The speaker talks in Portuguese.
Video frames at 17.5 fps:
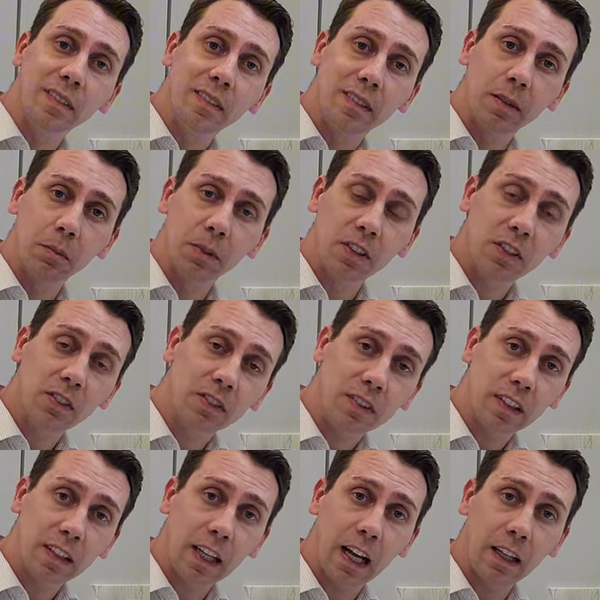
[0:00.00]
em cima
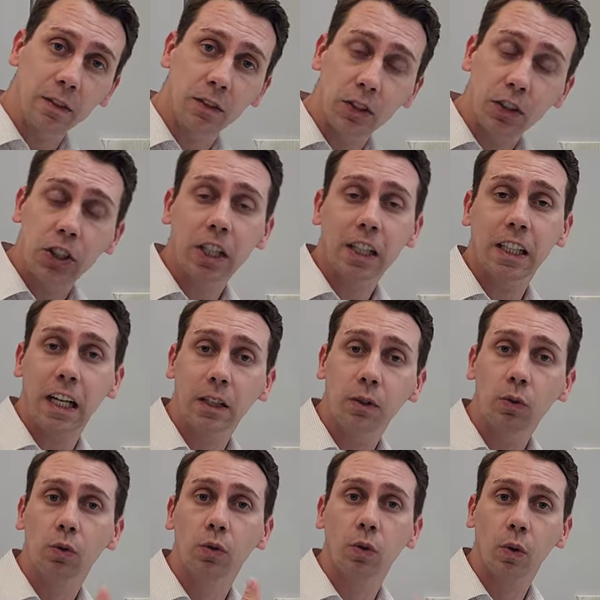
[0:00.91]
desse caso e chegar
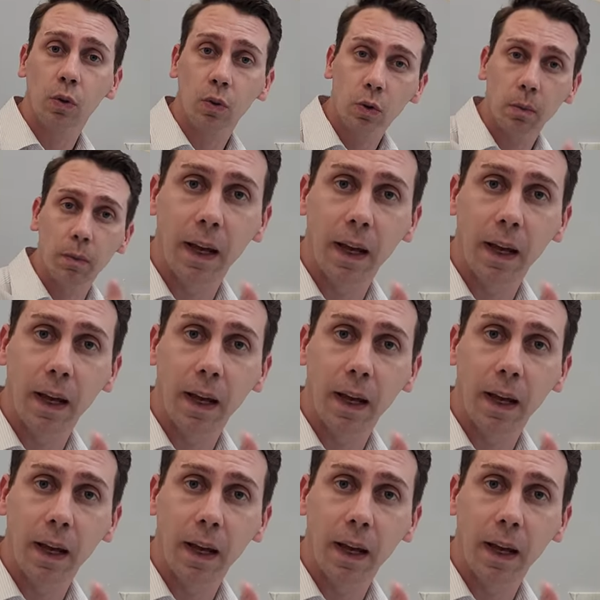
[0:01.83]
no tom do